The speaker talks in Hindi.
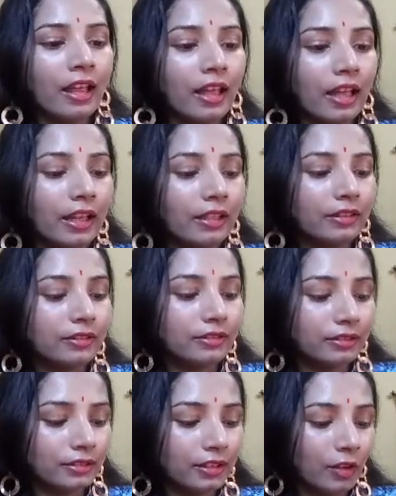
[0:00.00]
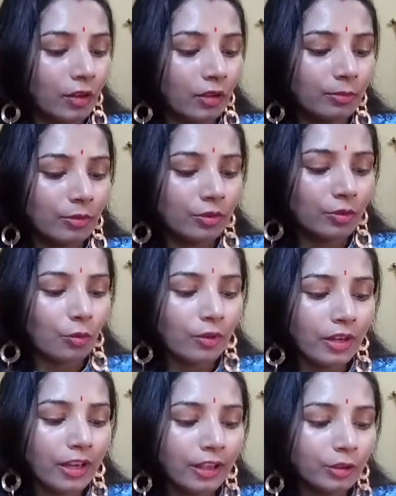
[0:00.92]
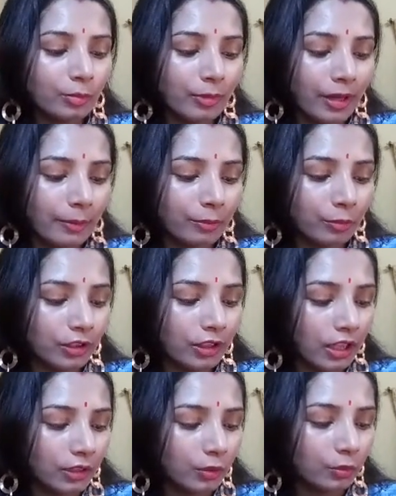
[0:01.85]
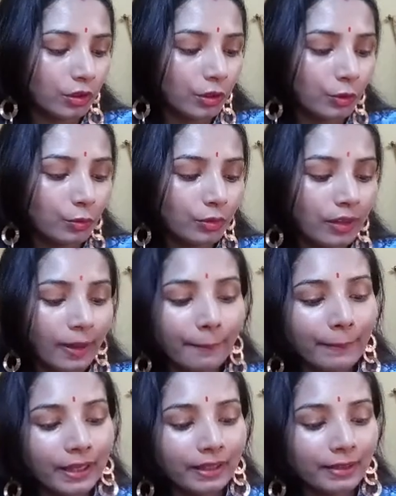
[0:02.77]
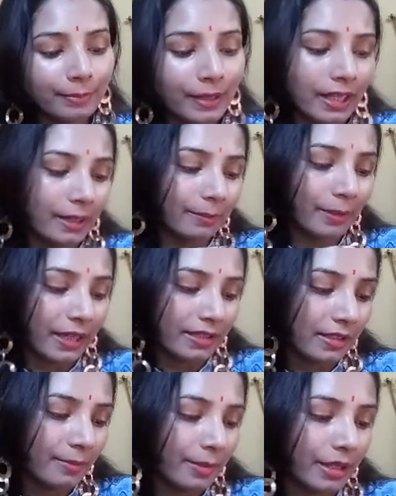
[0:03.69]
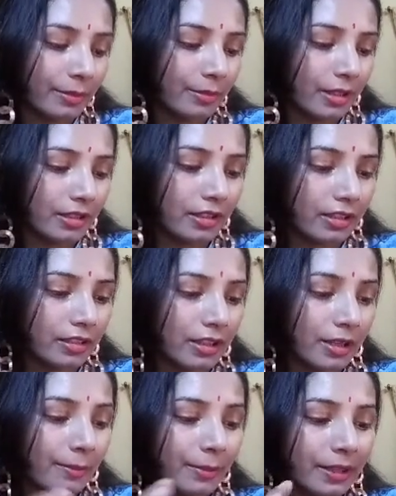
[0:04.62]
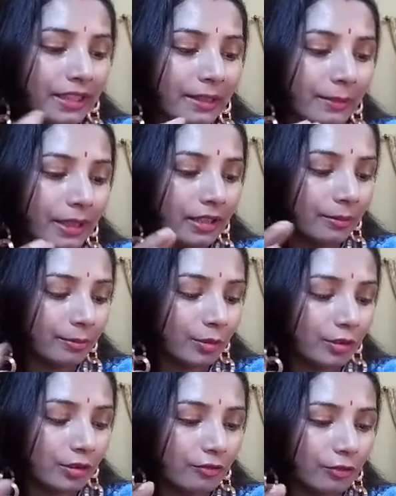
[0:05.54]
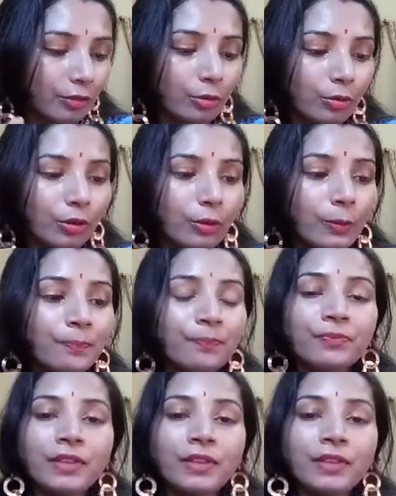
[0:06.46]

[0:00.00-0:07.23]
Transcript: एंड ये ऑलमोस्ट हो गया है तो मैं आपको दिखाती हूँ कि यू कैम मेकअप में आप कैसे मेकअप कर सकते हैं प्रिटी मेकअप ब्यूटी फोटो यू नो